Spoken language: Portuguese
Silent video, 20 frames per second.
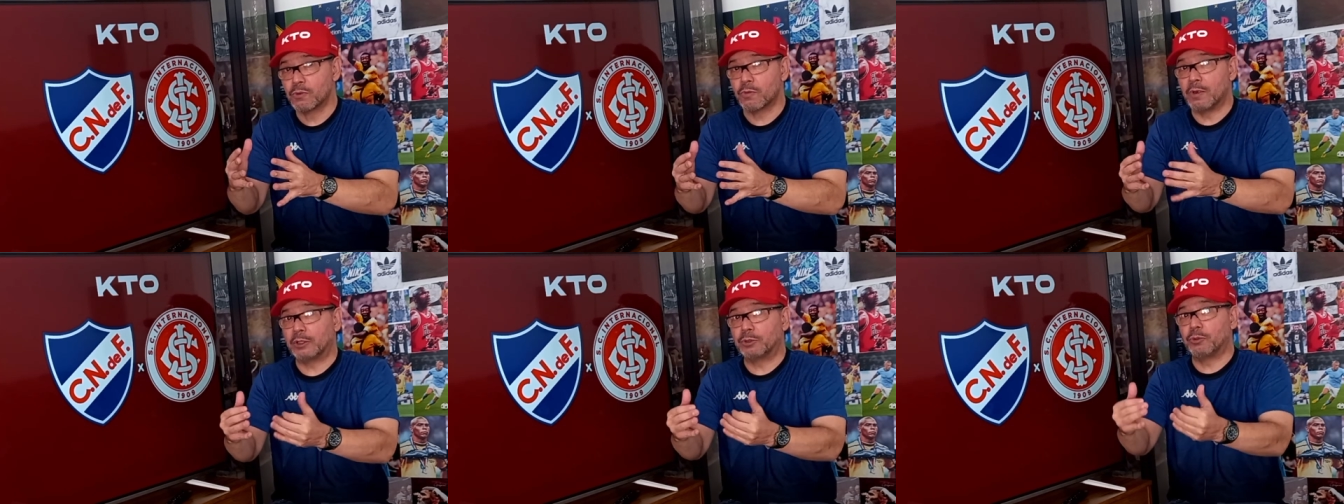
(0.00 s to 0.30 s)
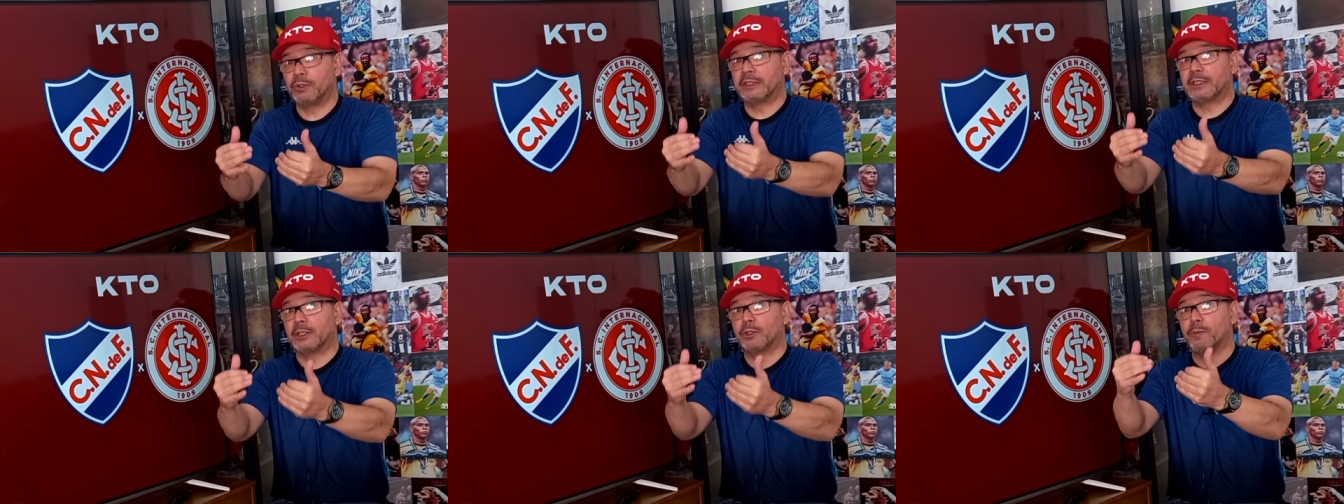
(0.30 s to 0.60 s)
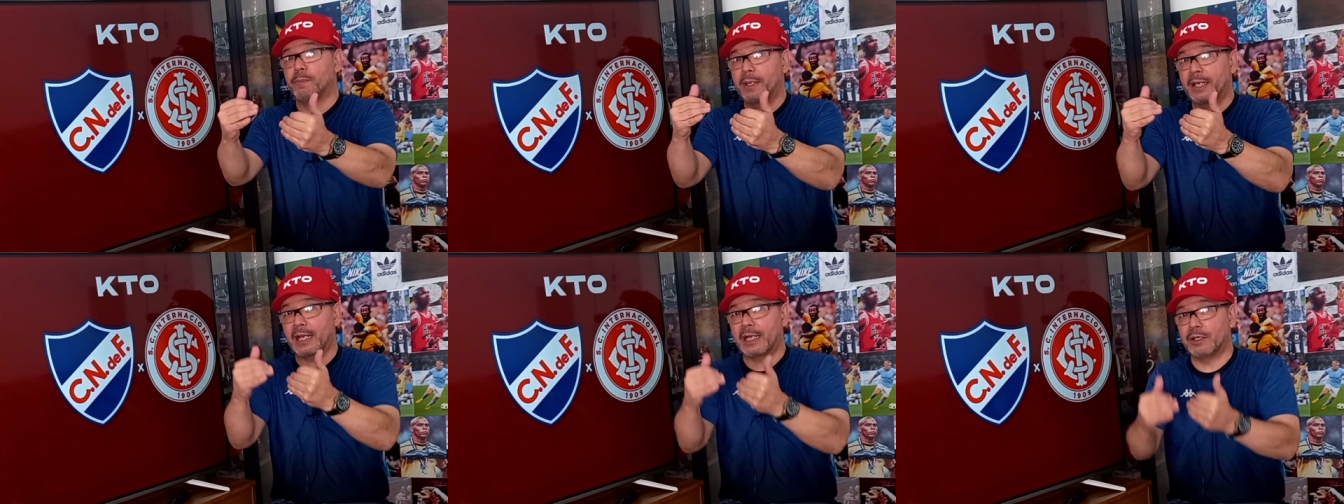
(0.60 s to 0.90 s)
quando o Inter no
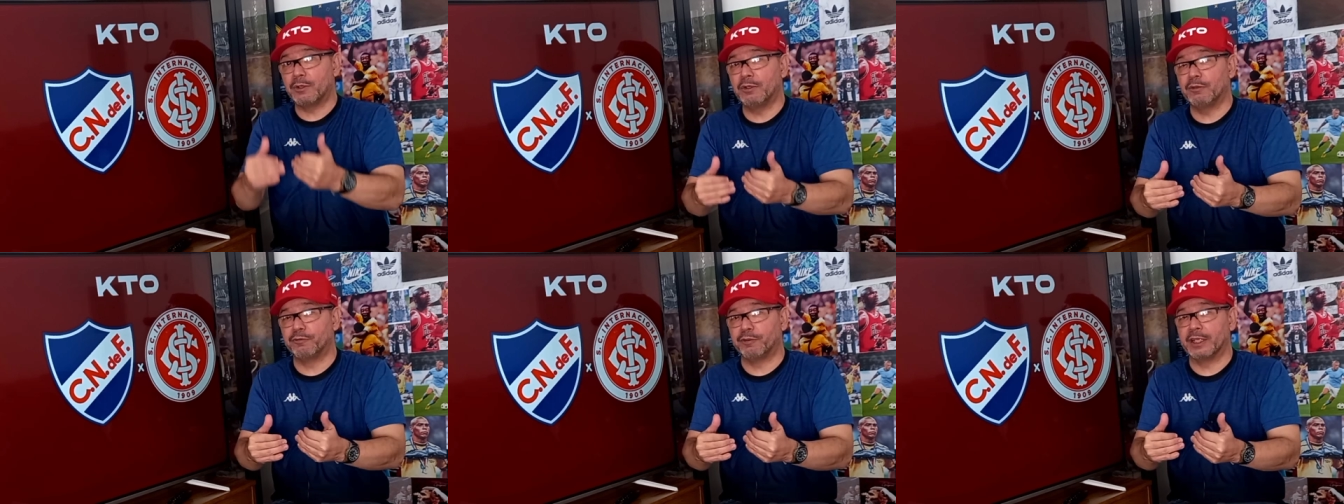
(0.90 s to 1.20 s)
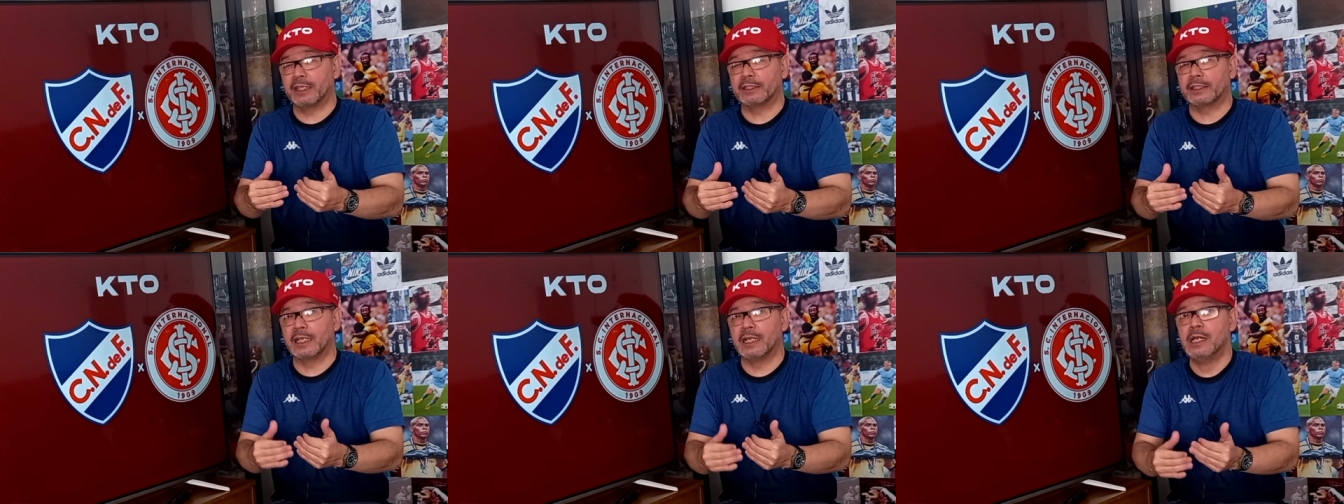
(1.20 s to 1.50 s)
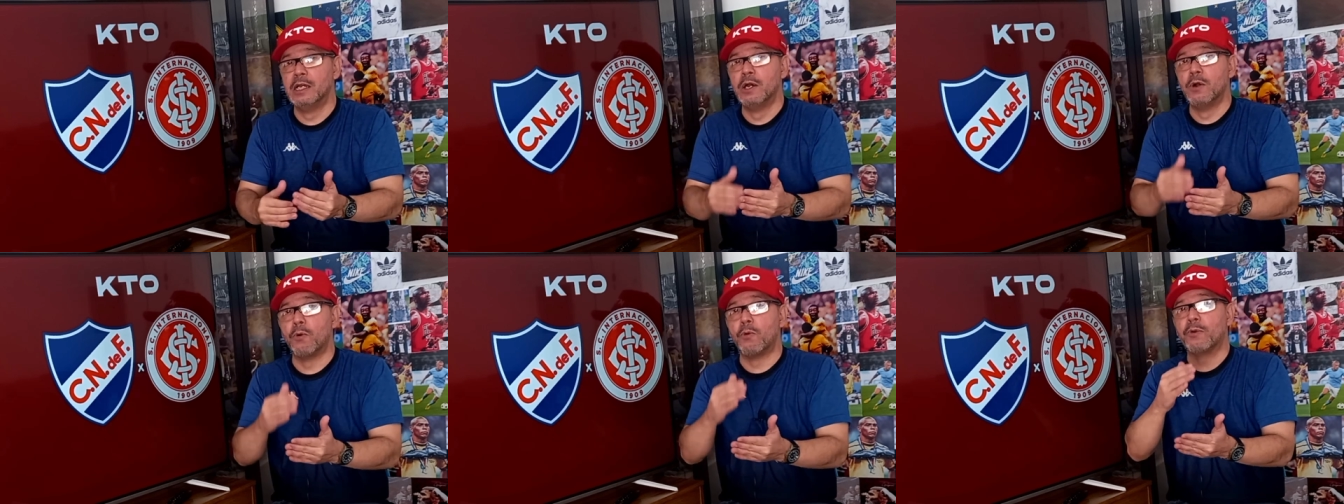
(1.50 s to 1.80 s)
Beira Rio
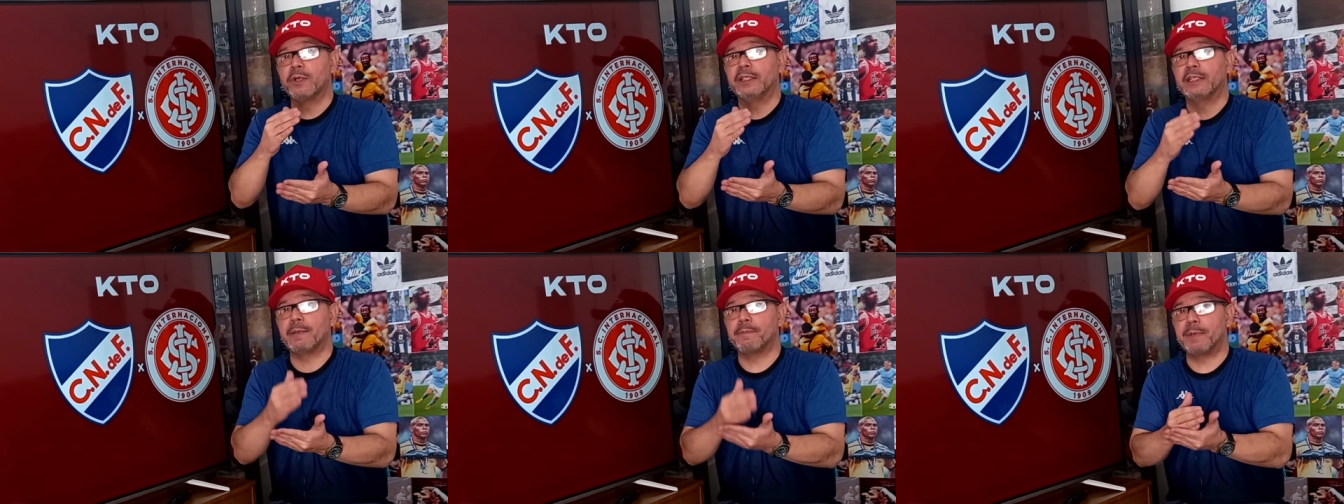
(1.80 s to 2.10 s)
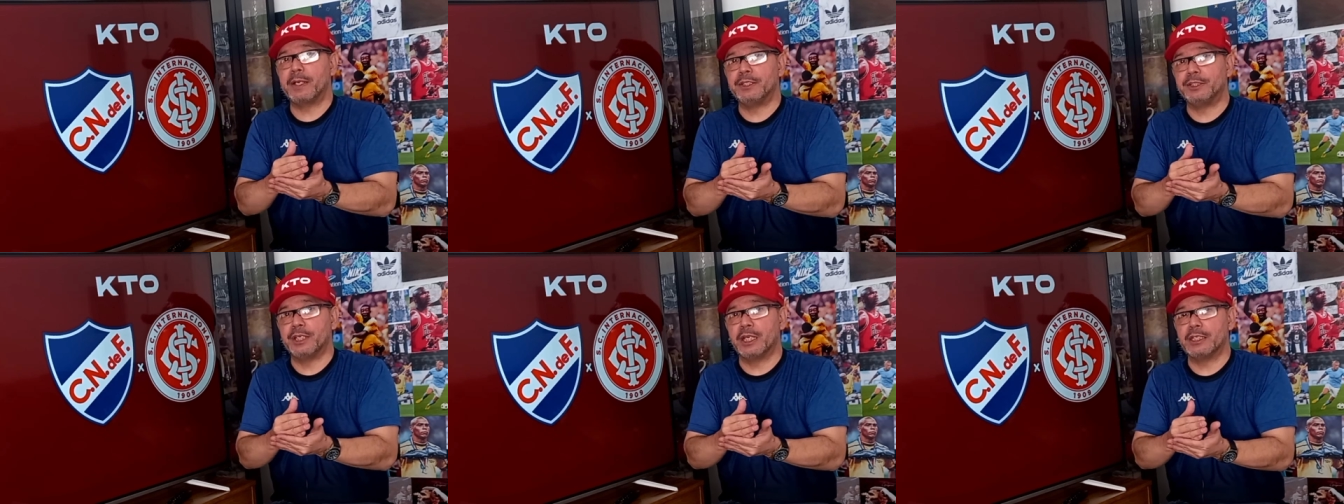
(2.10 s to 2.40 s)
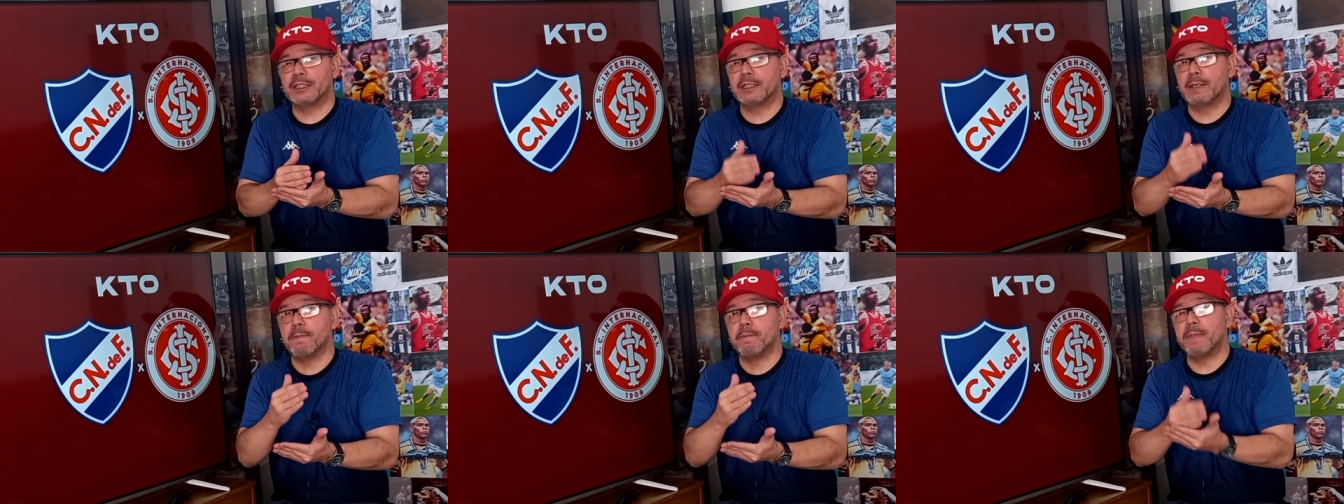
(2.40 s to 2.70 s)
enfrenta o
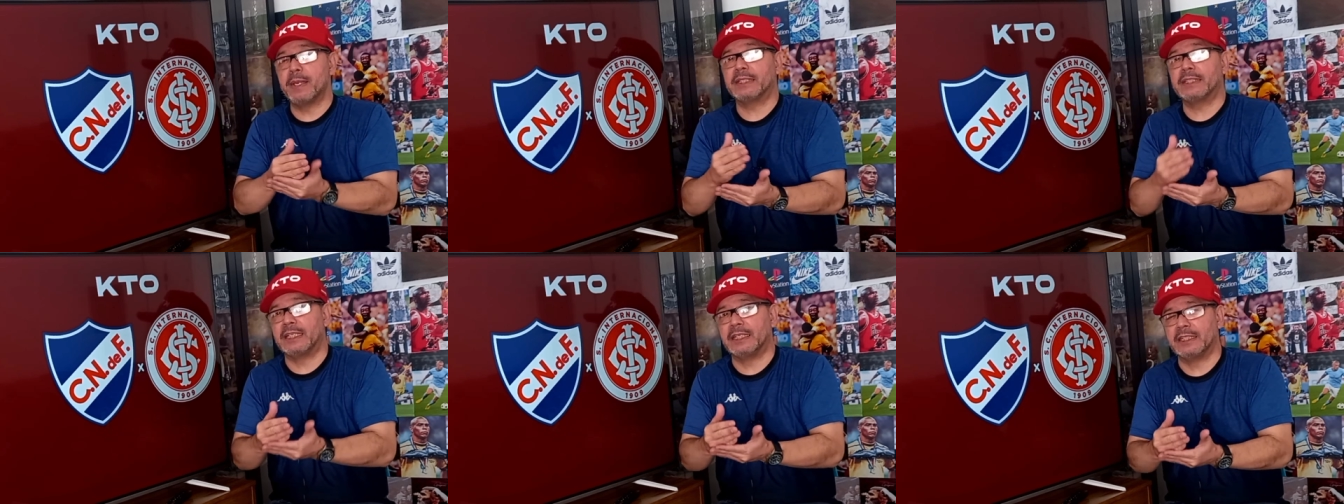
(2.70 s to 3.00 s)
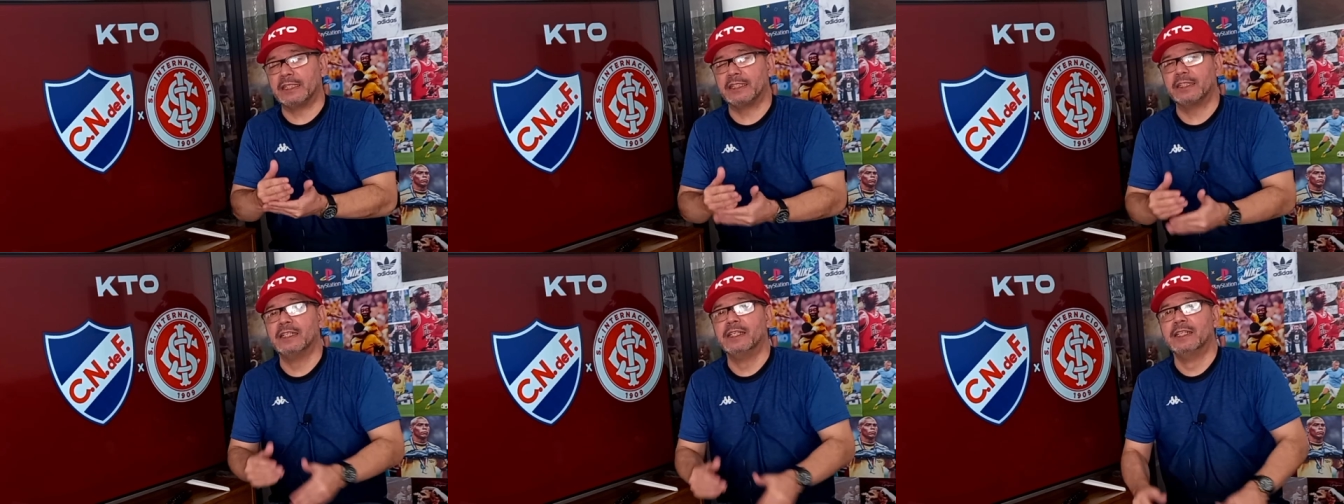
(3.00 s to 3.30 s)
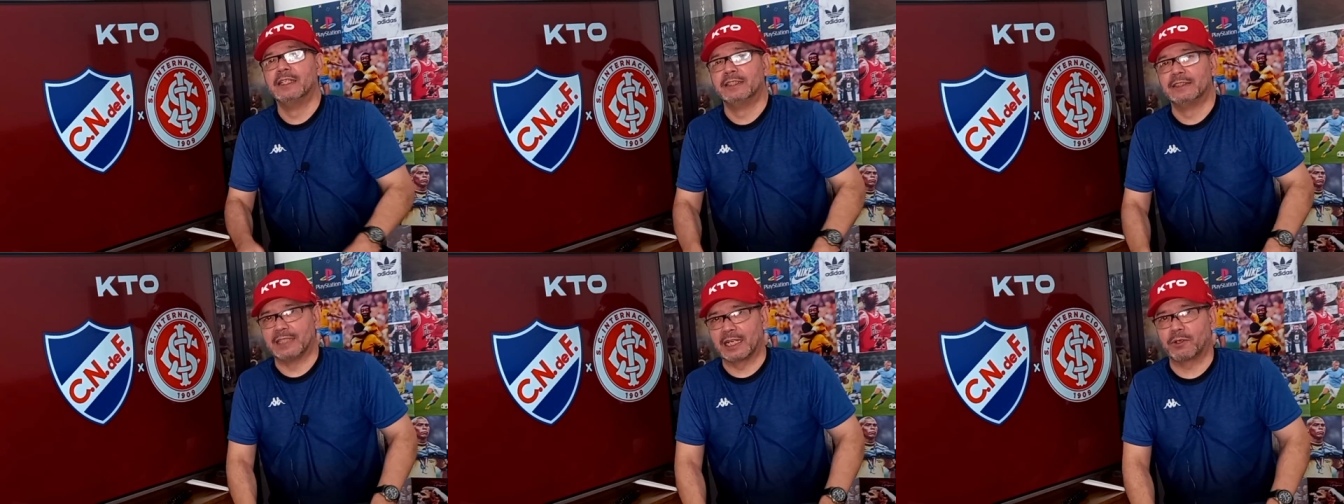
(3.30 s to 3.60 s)
Independiente Medellín
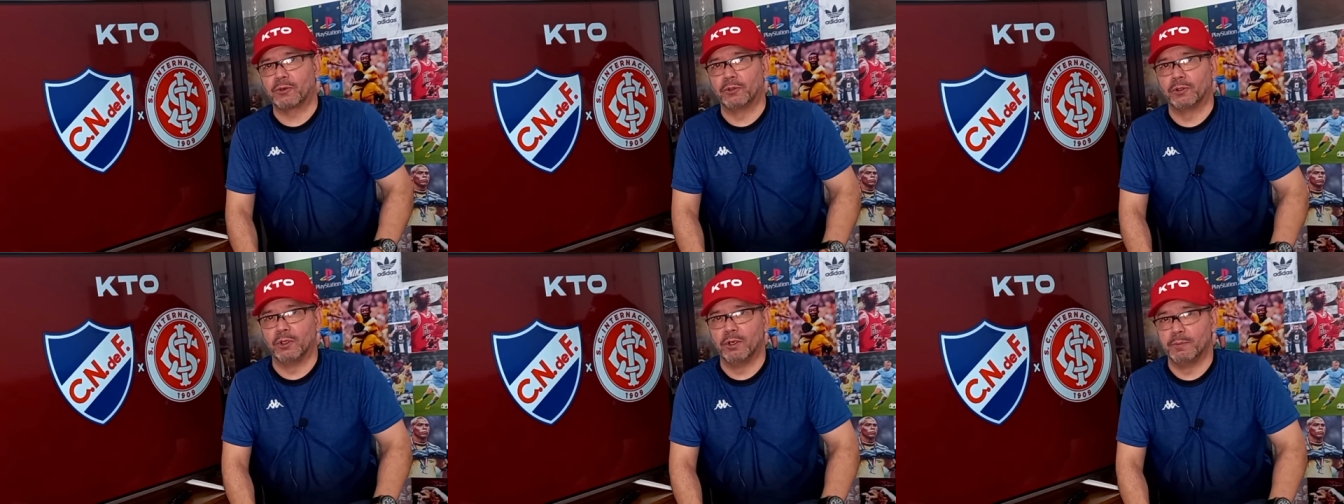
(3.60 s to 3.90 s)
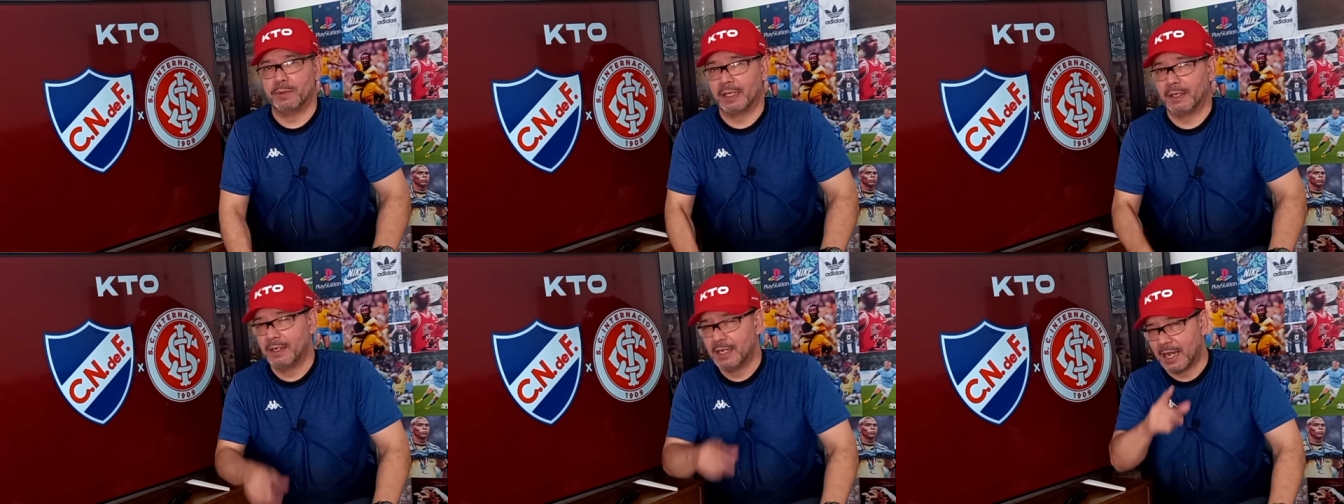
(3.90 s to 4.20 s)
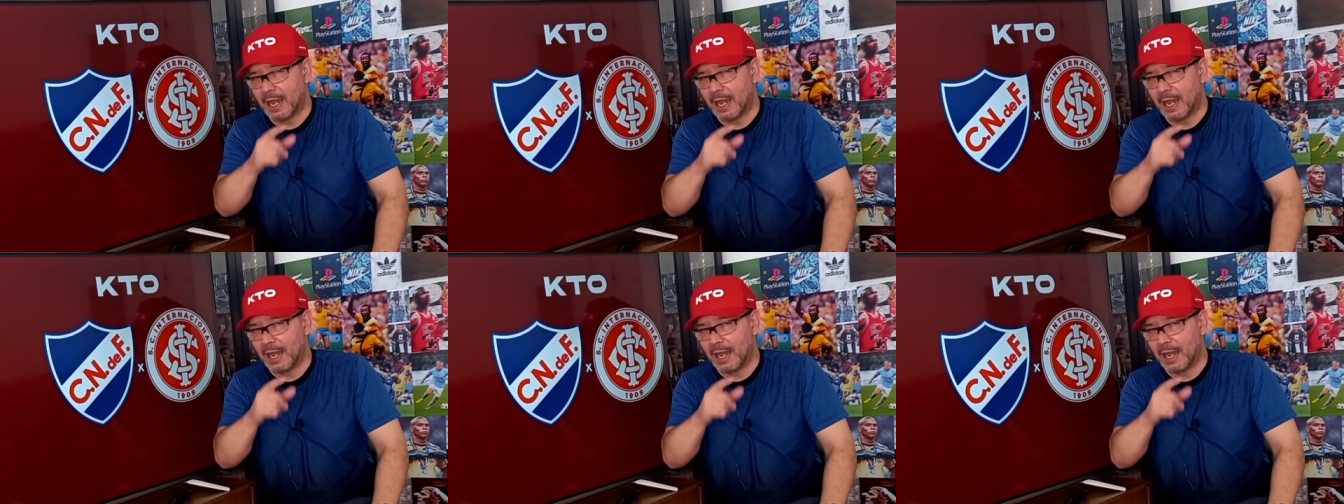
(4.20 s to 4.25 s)
da Colômbia.